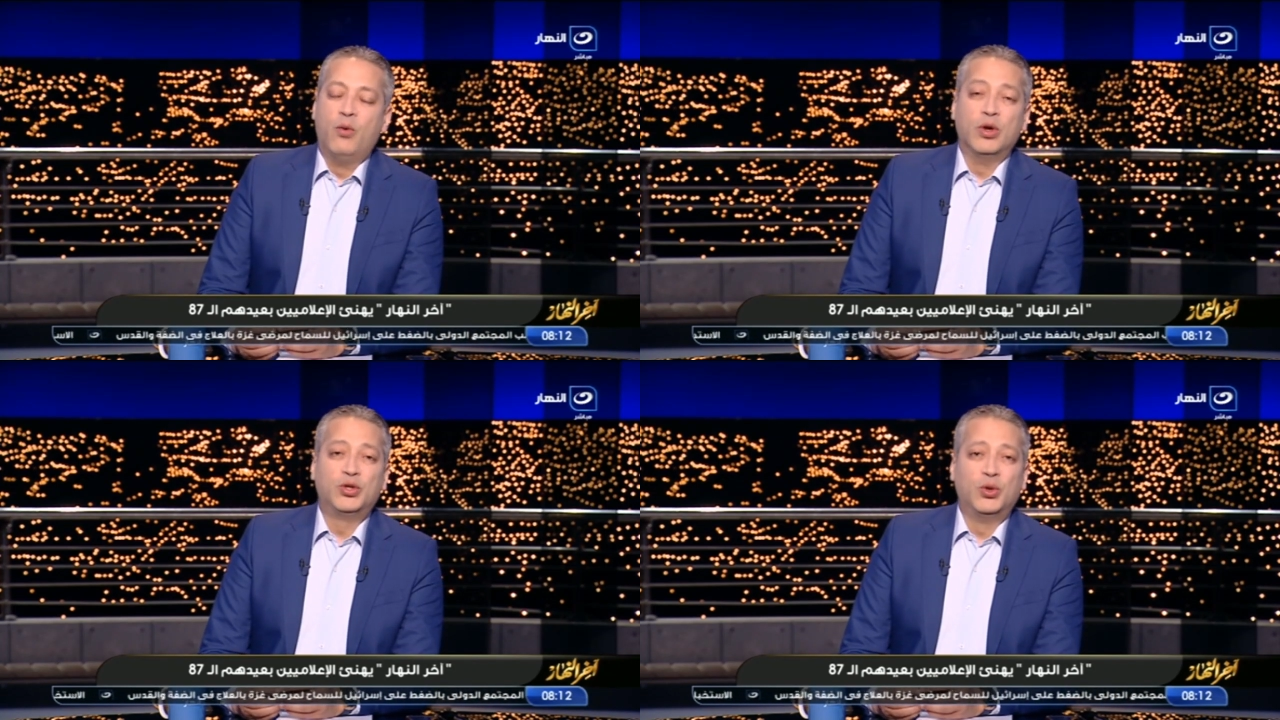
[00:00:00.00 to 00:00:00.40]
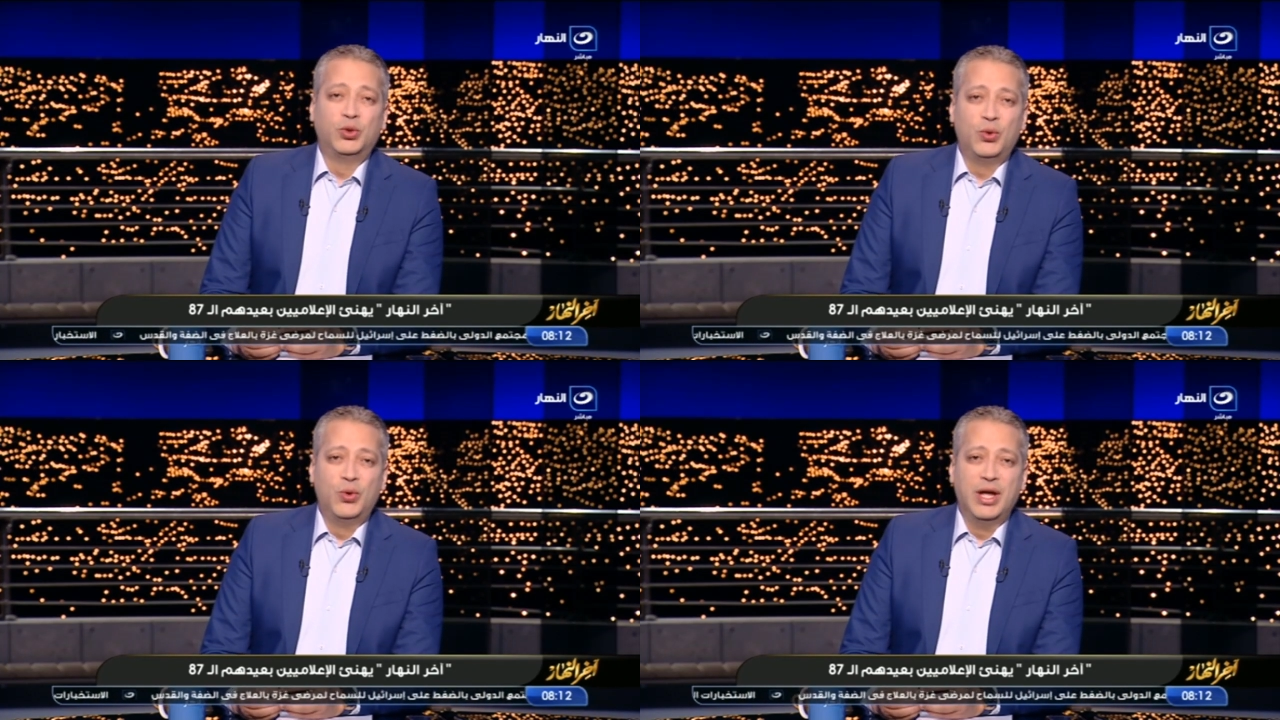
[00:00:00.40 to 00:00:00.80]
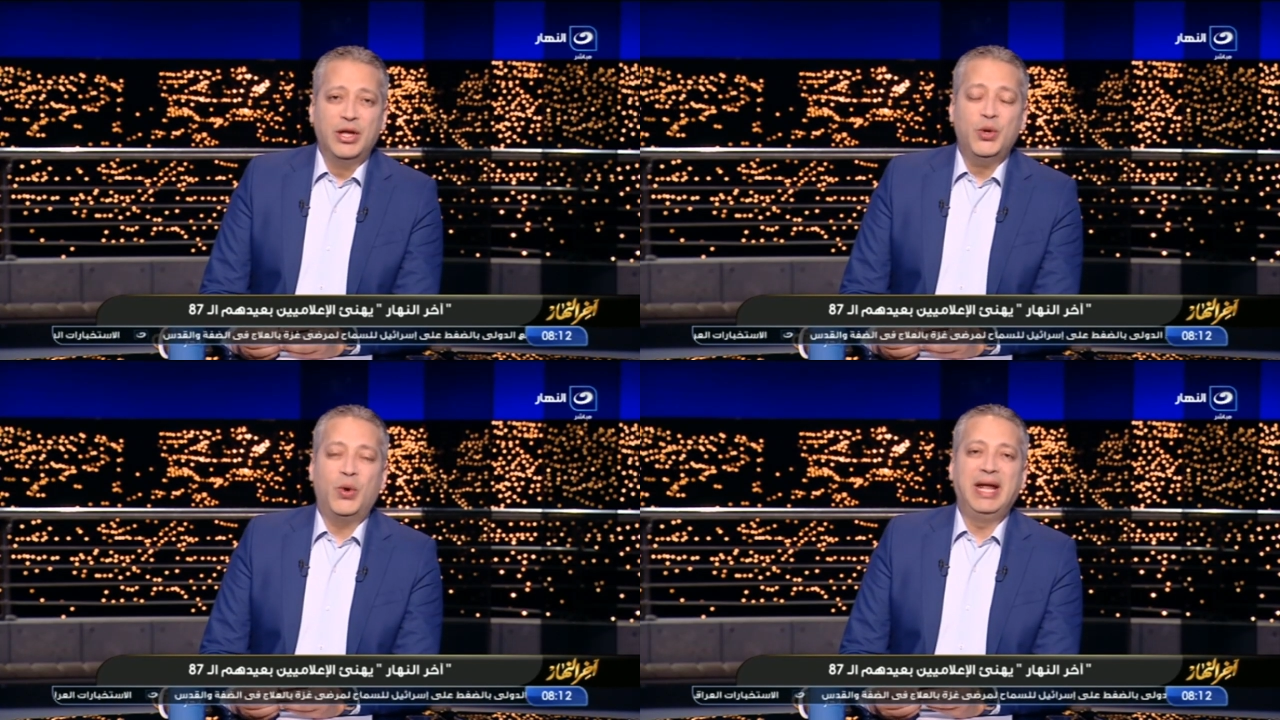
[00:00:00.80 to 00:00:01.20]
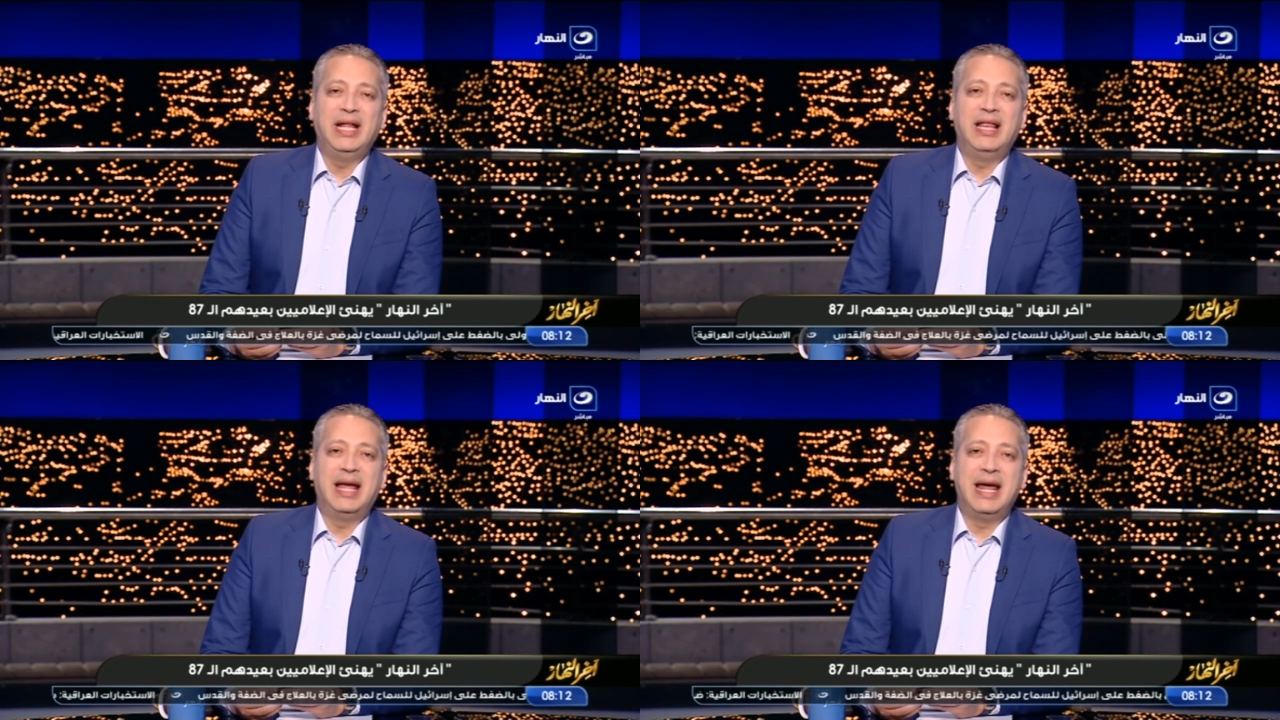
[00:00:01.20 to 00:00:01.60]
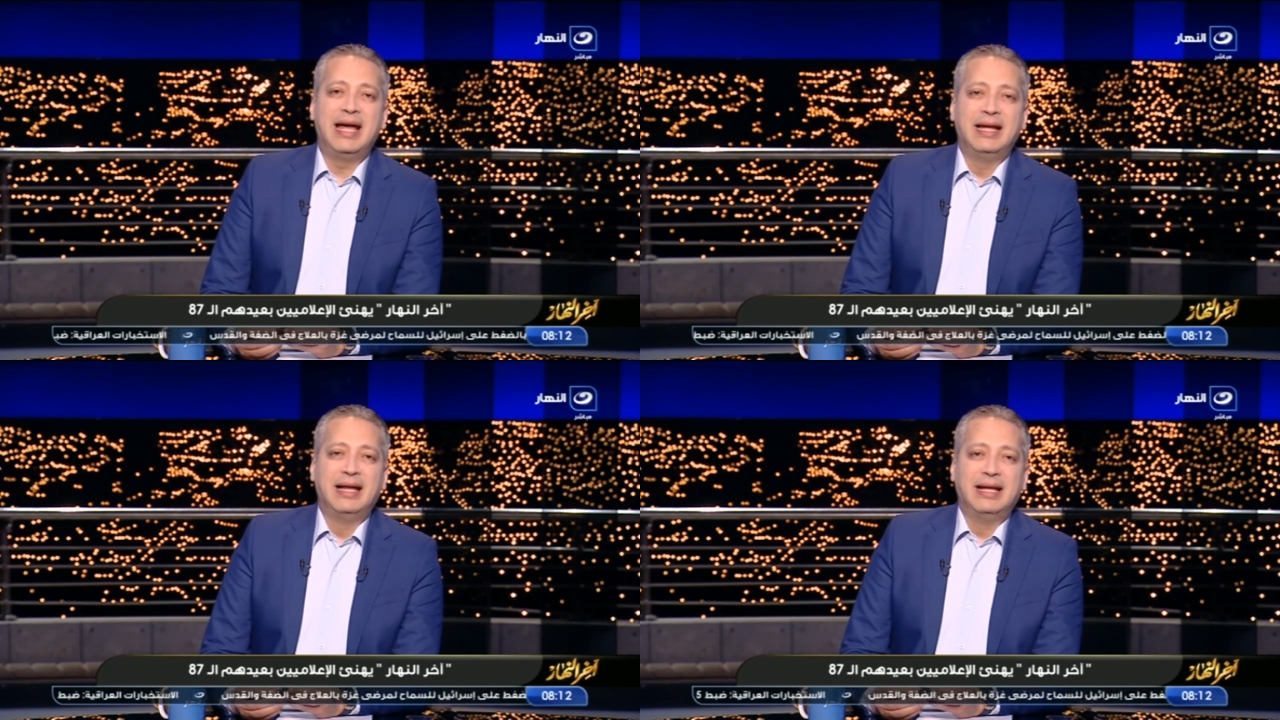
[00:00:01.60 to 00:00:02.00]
وصوته يعيد لنا